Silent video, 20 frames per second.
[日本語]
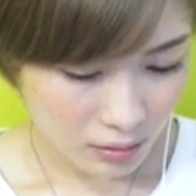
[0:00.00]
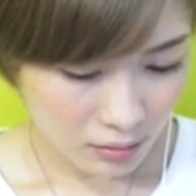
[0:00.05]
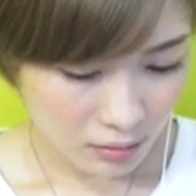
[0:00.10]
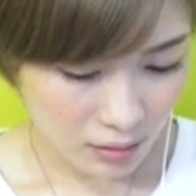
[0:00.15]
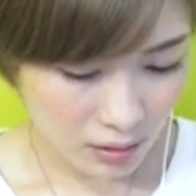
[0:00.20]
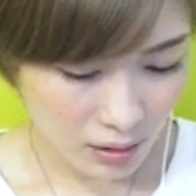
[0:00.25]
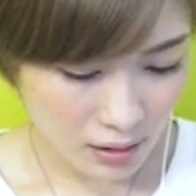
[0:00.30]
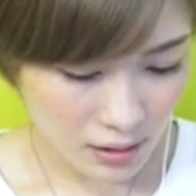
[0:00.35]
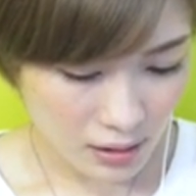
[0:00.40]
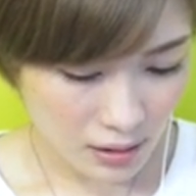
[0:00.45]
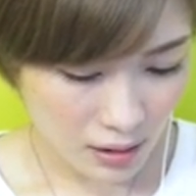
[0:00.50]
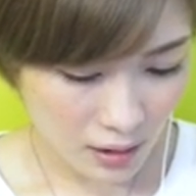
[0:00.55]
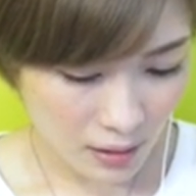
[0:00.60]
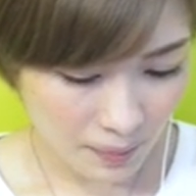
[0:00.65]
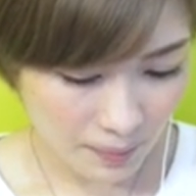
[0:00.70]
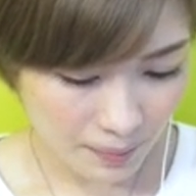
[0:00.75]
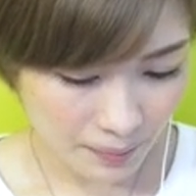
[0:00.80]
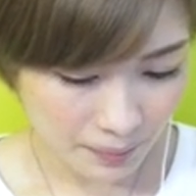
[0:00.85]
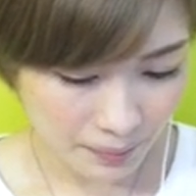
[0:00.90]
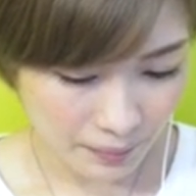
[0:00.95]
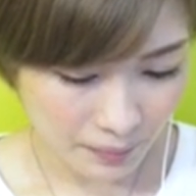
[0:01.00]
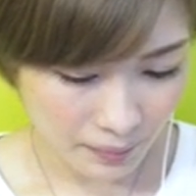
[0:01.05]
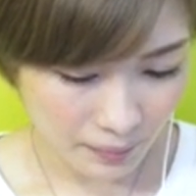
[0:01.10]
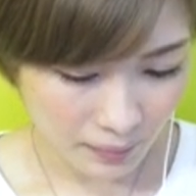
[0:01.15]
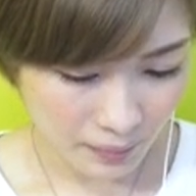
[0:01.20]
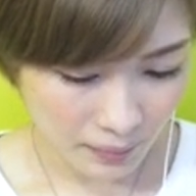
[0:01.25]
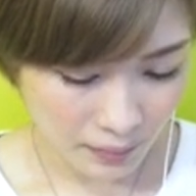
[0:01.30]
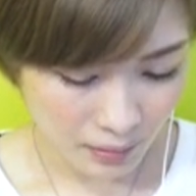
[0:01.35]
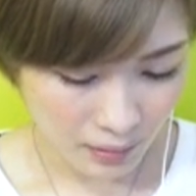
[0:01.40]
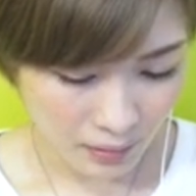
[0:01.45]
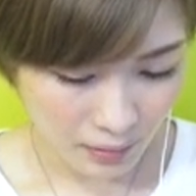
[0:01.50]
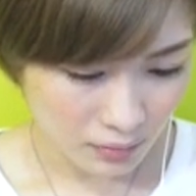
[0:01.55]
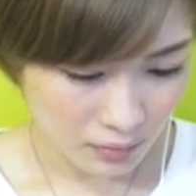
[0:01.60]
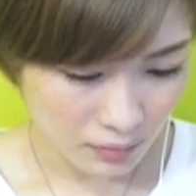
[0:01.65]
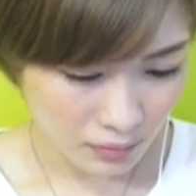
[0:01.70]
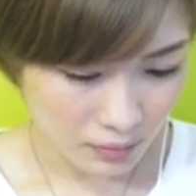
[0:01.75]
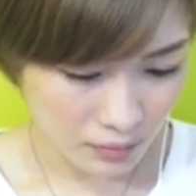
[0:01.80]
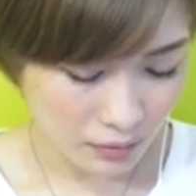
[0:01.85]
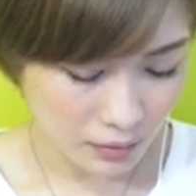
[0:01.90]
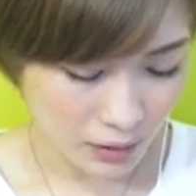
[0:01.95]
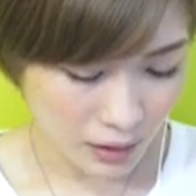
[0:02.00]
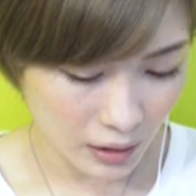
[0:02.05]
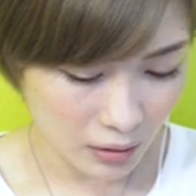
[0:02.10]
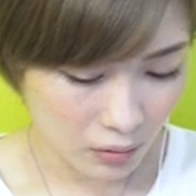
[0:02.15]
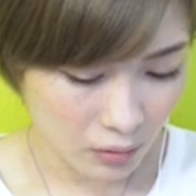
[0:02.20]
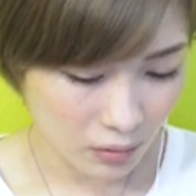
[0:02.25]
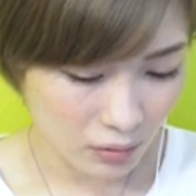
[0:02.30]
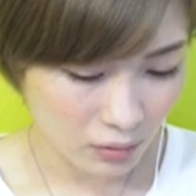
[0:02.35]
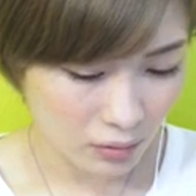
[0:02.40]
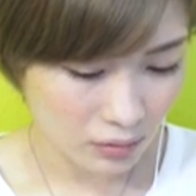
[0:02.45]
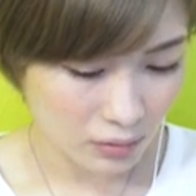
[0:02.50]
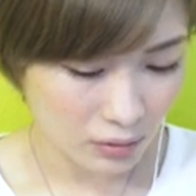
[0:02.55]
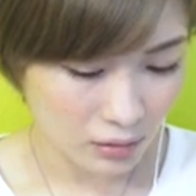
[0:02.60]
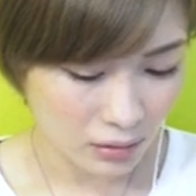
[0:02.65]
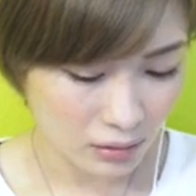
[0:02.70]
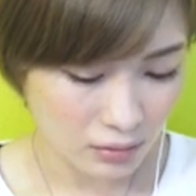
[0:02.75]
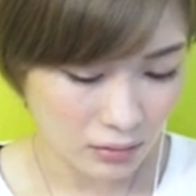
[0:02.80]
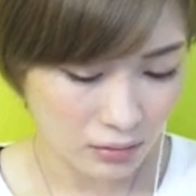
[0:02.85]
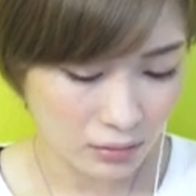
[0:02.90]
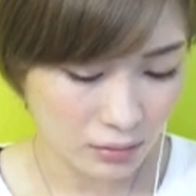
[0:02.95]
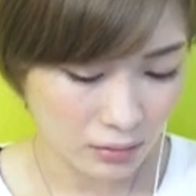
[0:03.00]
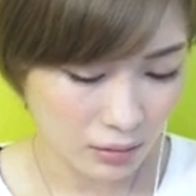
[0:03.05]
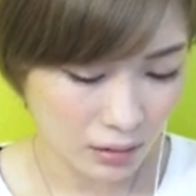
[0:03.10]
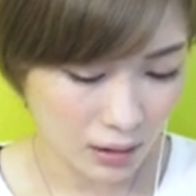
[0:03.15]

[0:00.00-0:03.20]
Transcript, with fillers: こんな感じで、封印コードっていうの